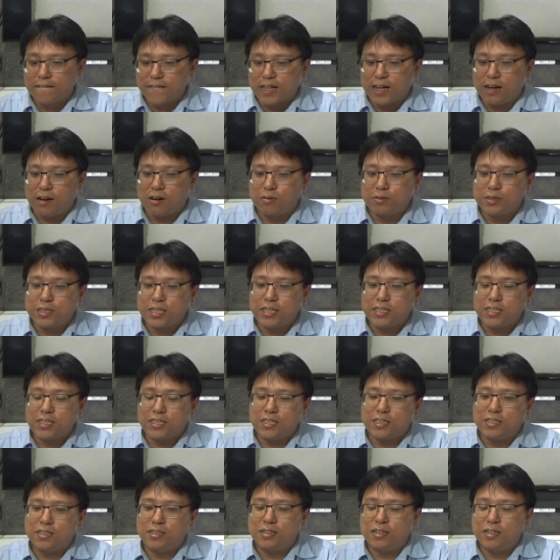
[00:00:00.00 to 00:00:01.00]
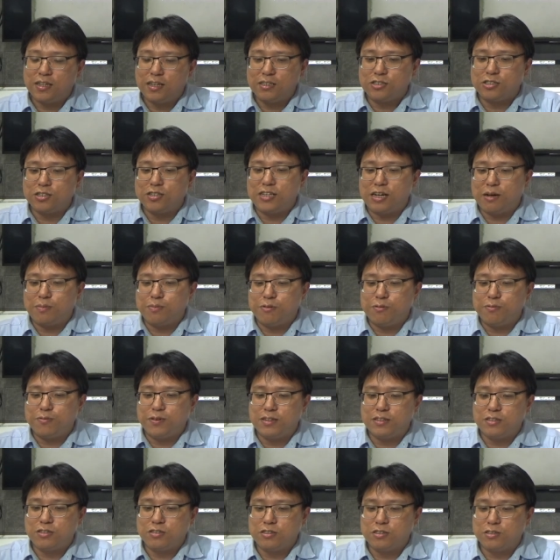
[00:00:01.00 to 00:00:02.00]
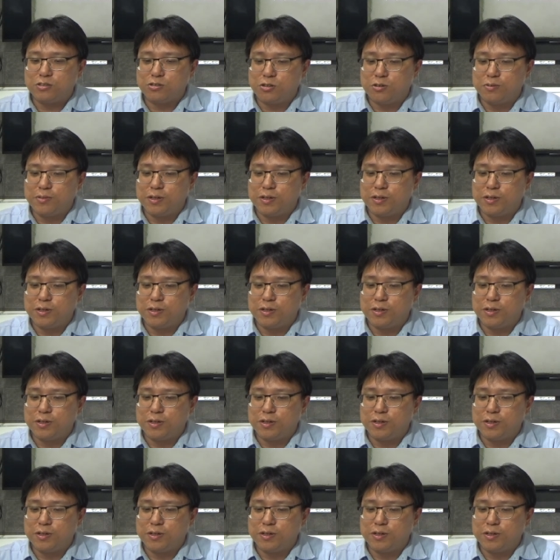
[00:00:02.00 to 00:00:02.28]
那我这次呃接 g 部分就是说